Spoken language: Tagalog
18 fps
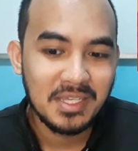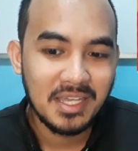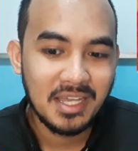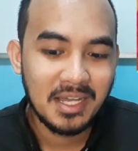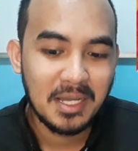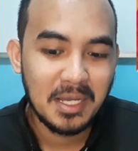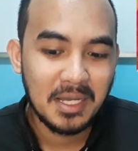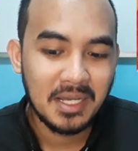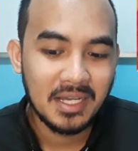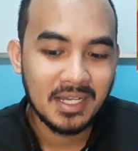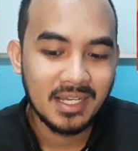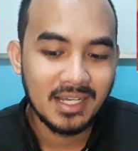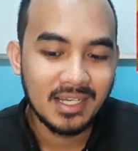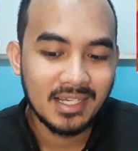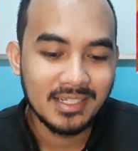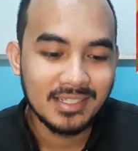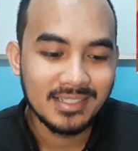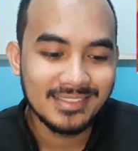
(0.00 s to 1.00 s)

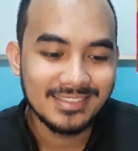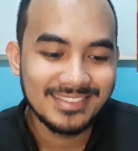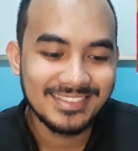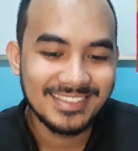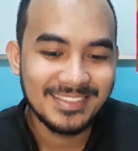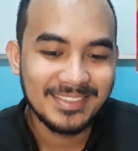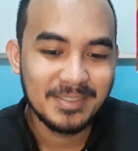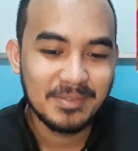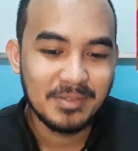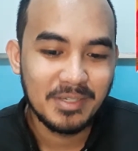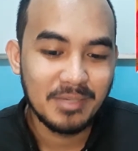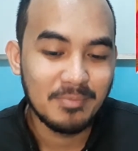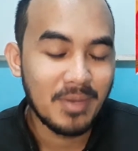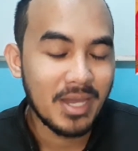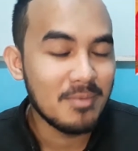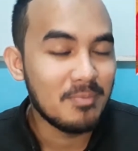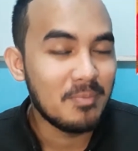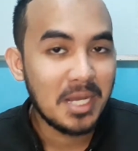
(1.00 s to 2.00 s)
uh,
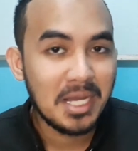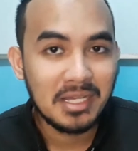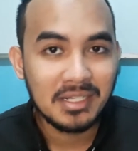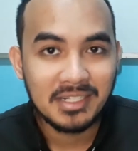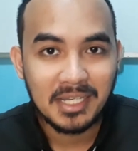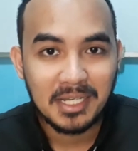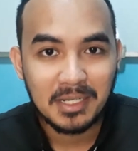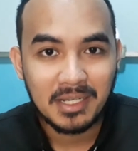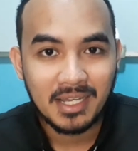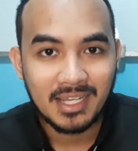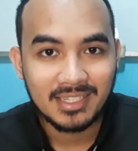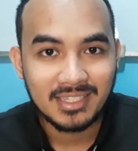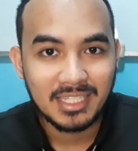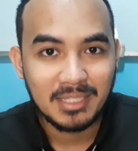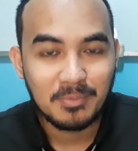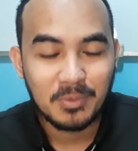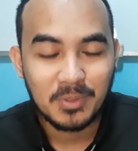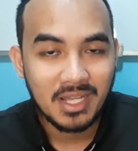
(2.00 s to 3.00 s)
iba-iba ng uh,
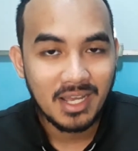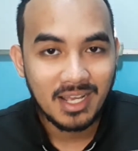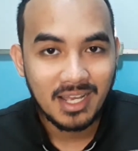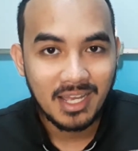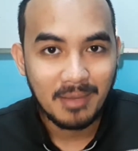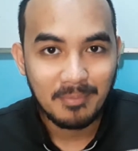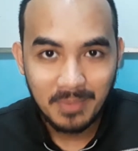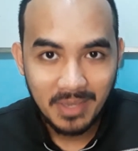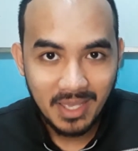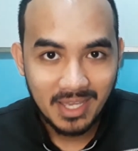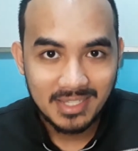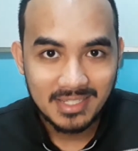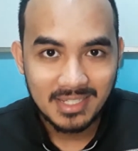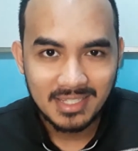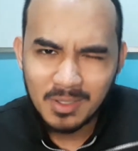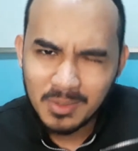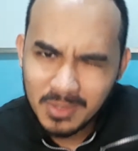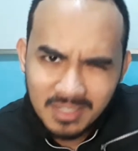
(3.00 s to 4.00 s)
tipo ng kape ang
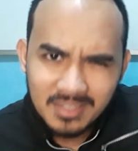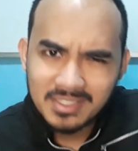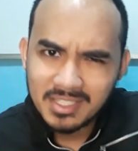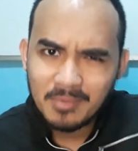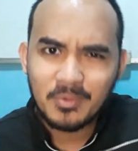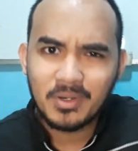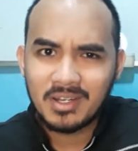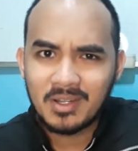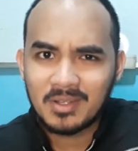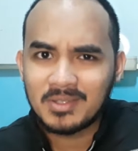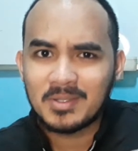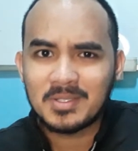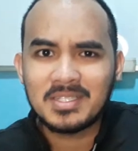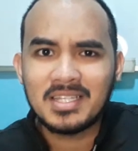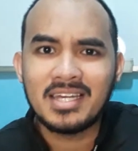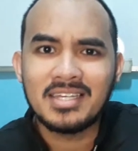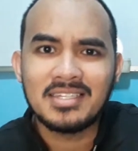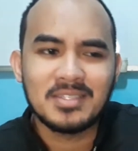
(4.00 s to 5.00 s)
isang tao, so, somewhere along those
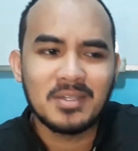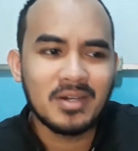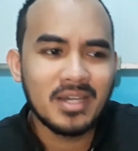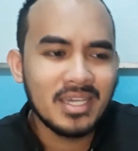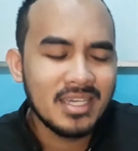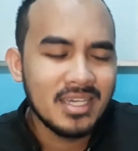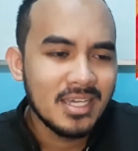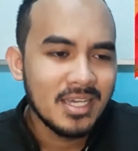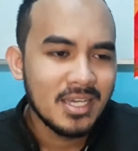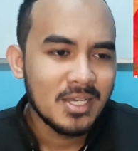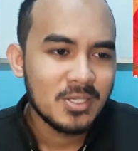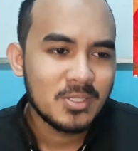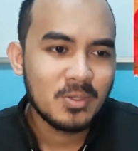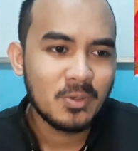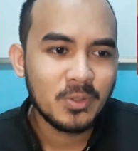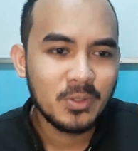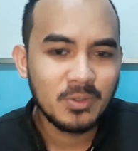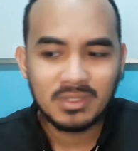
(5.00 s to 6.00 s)
lines, okay?
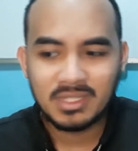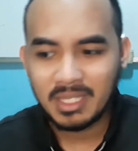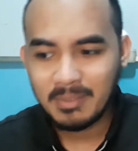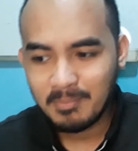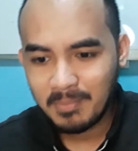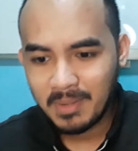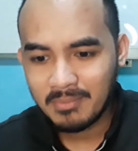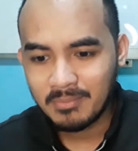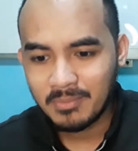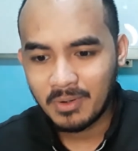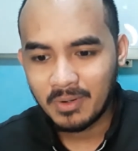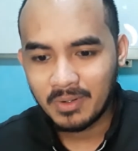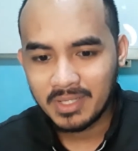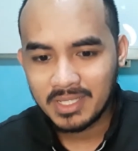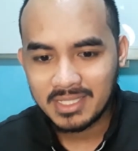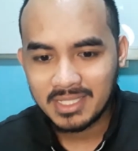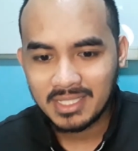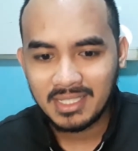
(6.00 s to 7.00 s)
So, yung timpla mo
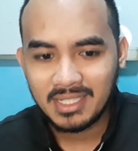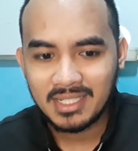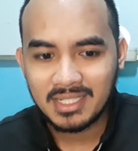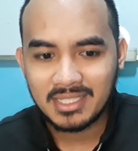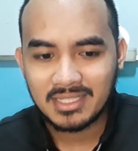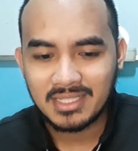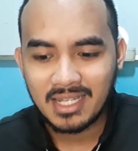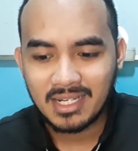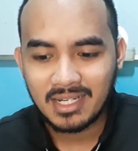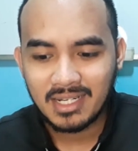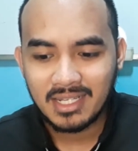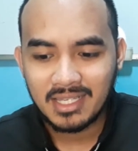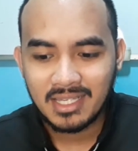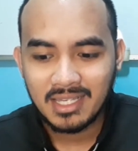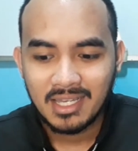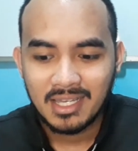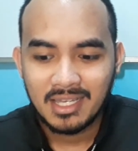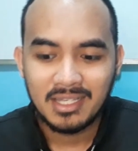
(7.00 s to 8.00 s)
is hindi
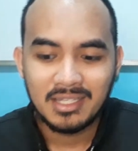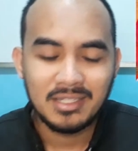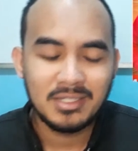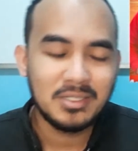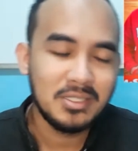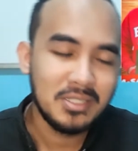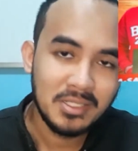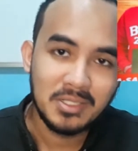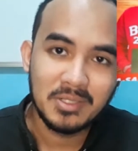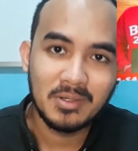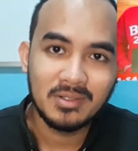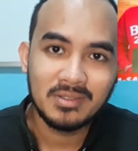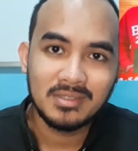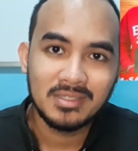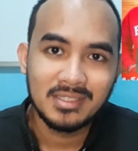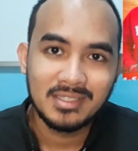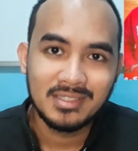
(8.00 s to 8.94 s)
necessarily, you know,